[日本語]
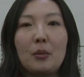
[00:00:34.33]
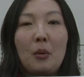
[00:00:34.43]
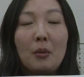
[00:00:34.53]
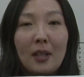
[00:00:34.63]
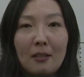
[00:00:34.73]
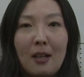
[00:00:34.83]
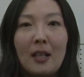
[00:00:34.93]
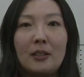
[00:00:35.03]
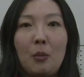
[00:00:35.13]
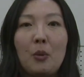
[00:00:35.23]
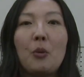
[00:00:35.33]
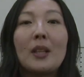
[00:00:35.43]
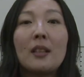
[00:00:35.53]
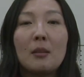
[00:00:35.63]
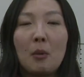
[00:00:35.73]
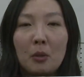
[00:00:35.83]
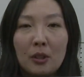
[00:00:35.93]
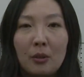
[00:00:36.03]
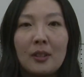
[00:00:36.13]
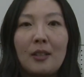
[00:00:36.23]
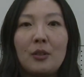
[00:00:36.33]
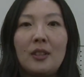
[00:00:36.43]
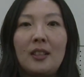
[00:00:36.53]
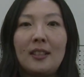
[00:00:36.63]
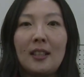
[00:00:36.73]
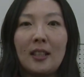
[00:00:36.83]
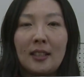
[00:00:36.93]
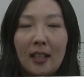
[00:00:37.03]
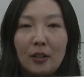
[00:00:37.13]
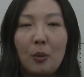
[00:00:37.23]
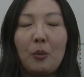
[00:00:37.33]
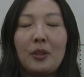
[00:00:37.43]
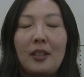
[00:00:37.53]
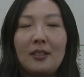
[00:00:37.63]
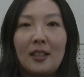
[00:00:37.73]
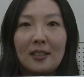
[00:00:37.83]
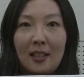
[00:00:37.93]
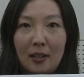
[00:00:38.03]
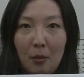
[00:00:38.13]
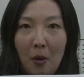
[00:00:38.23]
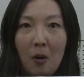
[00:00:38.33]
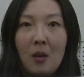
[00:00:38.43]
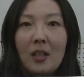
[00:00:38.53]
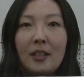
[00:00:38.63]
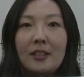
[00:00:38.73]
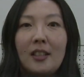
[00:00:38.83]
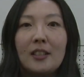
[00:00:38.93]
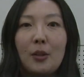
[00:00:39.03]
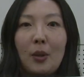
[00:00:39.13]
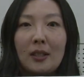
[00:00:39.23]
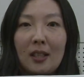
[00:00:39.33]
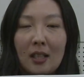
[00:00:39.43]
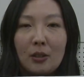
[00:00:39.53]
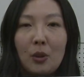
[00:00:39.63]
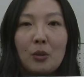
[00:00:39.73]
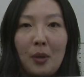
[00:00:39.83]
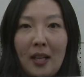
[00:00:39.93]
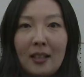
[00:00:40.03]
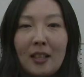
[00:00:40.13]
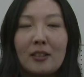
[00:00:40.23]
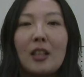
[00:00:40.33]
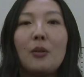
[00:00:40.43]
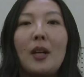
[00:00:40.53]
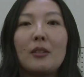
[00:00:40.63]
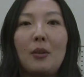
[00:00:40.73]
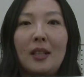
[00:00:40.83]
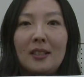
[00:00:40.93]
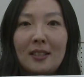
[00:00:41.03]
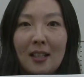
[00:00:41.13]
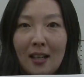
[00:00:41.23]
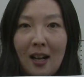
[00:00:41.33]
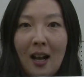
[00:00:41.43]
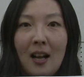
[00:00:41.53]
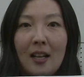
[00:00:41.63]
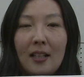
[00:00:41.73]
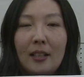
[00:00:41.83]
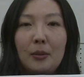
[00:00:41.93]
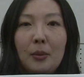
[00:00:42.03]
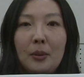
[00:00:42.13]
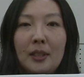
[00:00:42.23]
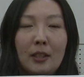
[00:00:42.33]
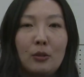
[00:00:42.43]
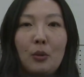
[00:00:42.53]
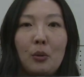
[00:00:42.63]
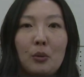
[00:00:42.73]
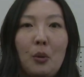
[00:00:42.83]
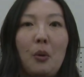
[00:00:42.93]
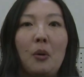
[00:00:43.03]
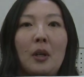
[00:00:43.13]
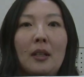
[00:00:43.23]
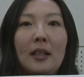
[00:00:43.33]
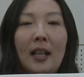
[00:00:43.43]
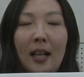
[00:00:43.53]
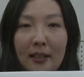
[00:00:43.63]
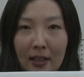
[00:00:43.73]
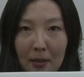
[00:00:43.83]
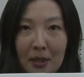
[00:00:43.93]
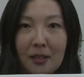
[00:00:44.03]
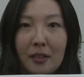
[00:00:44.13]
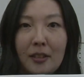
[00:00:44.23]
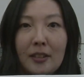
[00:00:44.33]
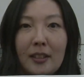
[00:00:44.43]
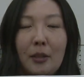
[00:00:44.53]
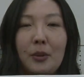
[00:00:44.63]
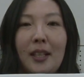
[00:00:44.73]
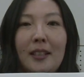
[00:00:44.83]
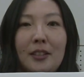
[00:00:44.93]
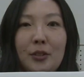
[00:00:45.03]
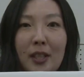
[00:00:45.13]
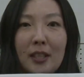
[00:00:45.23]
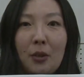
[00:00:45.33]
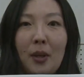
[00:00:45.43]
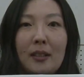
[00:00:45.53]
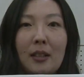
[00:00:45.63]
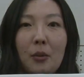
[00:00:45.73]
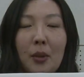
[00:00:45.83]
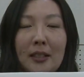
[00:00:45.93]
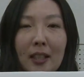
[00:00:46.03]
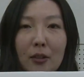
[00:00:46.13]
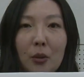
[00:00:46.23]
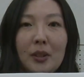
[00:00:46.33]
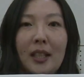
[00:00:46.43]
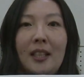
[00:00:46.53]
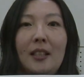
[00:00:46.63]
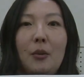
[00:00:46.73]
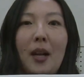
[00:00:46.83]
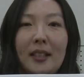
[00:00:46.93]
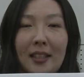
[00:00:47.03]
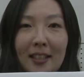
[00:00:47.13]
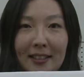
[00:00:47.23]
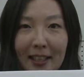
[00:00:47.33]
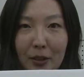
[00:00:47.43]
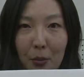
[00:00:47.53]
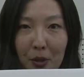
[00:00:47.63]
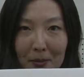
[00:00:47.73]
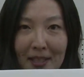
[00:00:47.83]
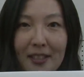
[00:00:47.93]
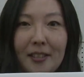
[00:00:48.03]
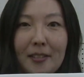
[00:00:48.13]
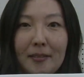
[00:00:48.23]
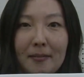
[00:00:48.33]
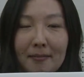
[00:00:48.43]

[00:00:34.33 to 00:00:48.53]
今回は物語ももちろん楽しんでいただきたいと思っているんですけれども出演者の方がそれぞれたくさんの役を演じながら、えーと、生きるということを描いていきますなので出演者の方の活躍をぜひご覧いただきたいと思います